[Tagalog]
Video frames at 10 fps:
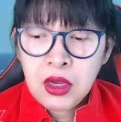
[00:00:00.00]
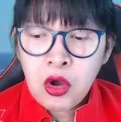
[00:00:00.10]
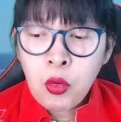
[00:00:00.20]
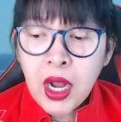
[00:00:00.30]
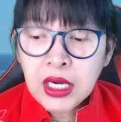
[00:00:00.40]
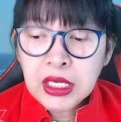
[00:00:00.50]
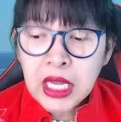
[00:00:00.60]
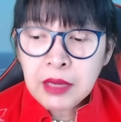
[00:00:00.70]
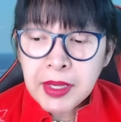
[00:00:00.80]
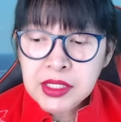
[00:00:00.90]
Huwag
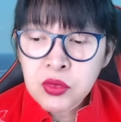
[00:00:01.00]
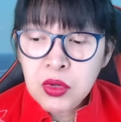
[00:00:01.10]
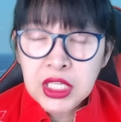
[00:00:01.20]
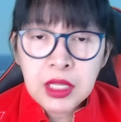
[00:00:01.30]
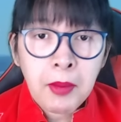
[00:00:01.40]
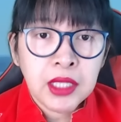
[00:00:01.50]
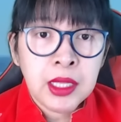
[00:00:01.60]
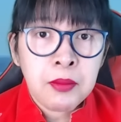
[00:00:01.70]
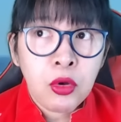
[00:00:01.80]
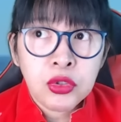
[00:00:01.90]
lang pasukin ng mga
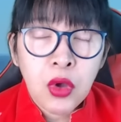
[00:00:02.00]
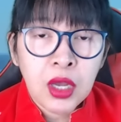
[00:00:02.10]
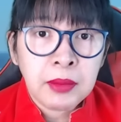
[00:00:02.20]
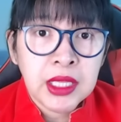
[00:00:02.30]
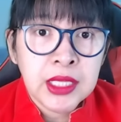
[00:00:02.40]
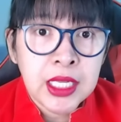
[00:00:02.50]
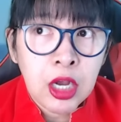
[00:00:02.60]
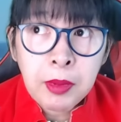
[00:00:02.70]
demonyo ang Mindanao.